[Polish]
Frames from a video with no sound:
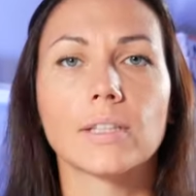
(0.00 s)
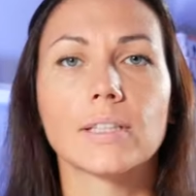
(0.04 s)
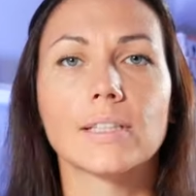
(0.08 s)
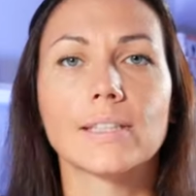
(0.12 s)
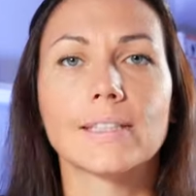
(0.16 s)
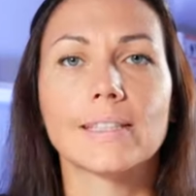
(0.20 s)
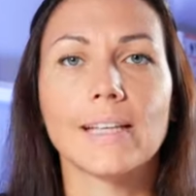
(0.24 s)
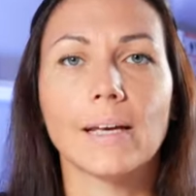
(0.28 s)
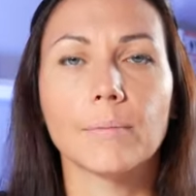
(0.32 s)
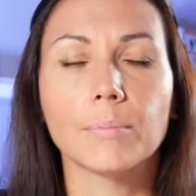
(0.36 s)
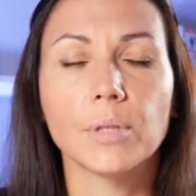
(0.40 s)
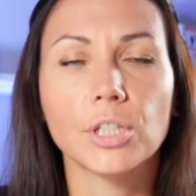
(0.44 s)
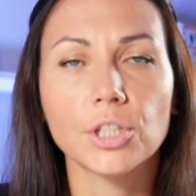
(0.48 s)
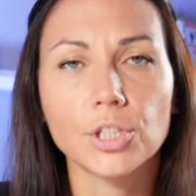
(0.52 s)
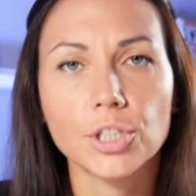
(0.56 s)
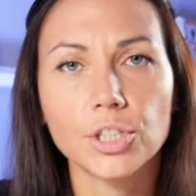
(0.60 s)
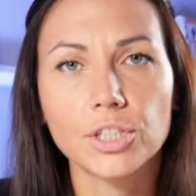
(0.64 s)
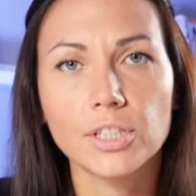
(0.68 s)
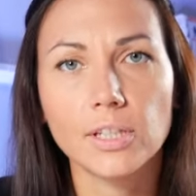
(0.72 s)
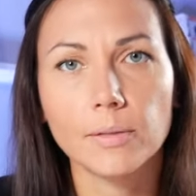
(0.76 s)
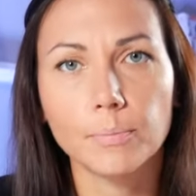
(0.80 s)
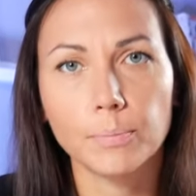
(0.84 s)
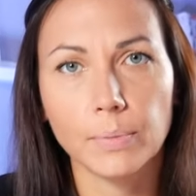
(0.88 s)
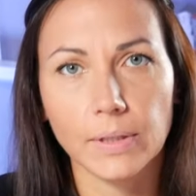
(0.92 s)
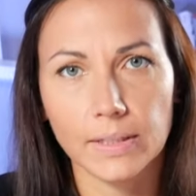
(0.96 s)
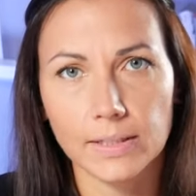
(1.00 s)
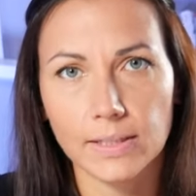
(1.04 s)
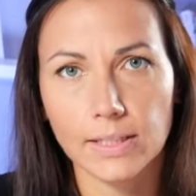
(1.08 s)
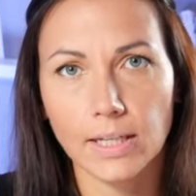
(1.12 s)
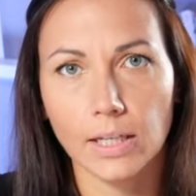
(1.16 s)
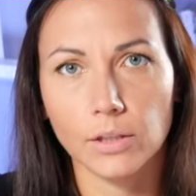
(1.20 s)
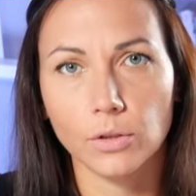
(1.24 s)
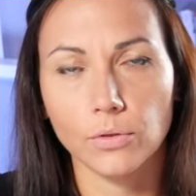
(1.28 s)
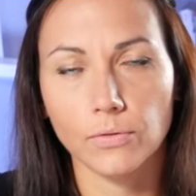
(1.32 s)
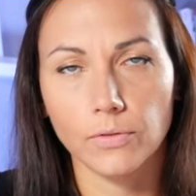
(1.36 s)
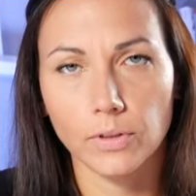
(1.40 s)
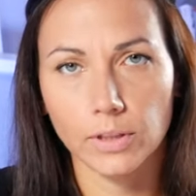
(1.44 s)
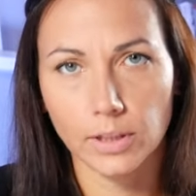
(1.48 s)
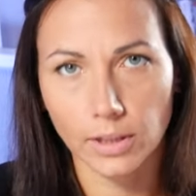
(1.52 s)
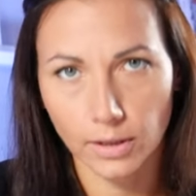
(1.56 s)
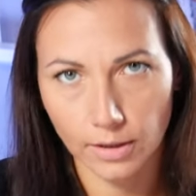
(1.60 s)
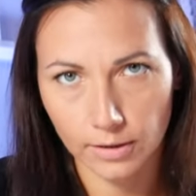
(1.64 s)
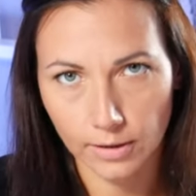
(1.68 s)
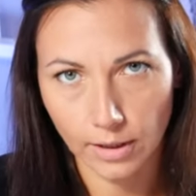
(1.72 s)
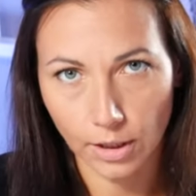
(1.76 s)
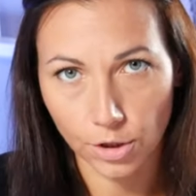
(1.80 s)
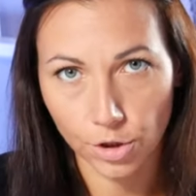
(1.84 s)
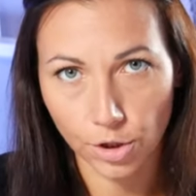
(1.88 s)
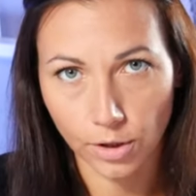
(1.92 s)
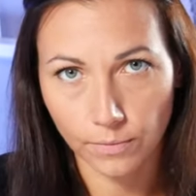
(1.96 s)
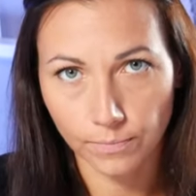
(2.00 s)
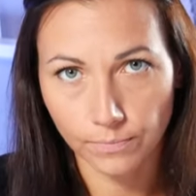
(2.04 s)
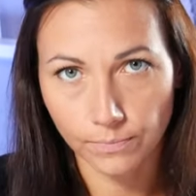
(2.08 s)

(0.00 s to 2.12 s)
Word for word: Zabierzcie pieska do weterynarza.